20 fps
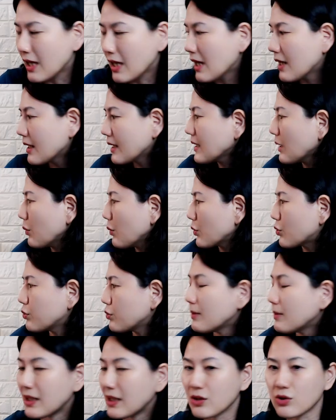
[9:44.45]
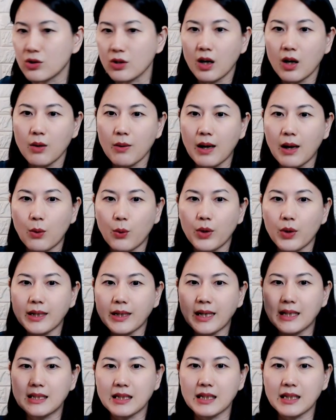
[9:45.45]
那像我出门的时候啊，我会
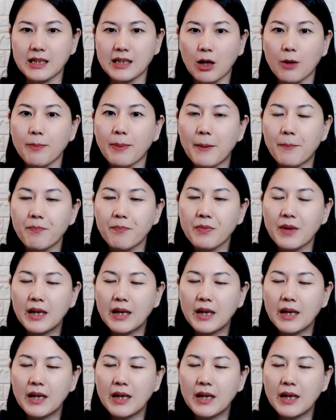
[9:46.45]
带这个小板。